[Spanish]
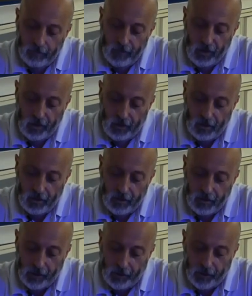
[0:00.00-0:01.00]
yo
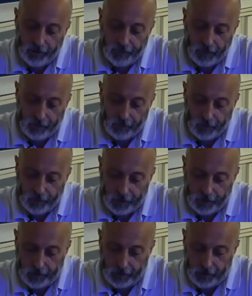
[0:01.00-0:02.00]
sigo diciendo
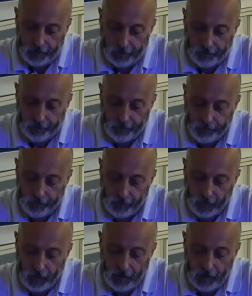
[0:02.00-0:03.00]
que
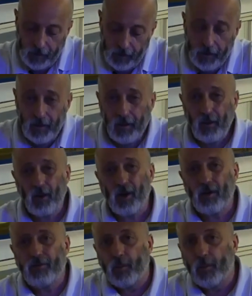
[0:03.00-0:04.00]
los
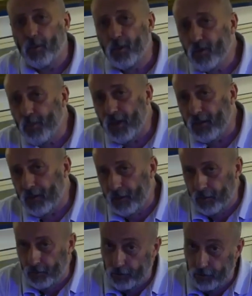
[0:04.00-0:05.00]
que formamos parte
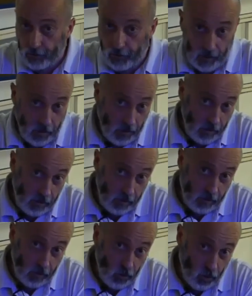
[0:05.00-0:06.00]
de,
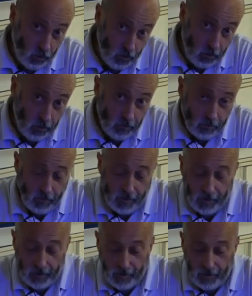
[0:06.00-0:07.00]
YouTube,
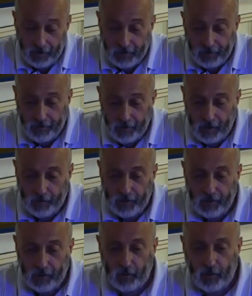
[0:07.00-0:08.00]
eh,
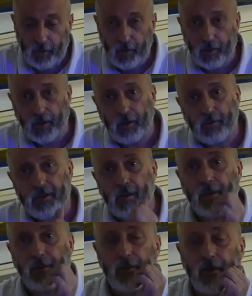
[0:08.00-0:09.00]
sinceramente lo primero que tenemos que
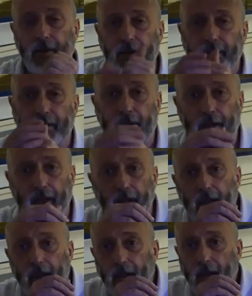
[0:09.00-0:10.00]
aprender es a,
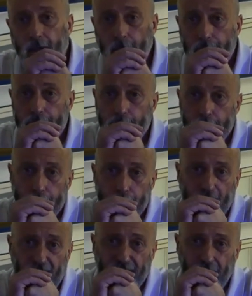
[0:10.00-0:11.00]

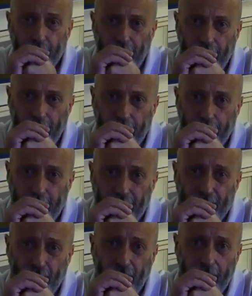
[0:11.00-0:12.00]
ser
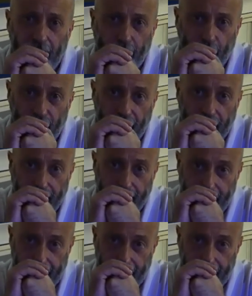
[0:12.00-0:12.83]
personas naturales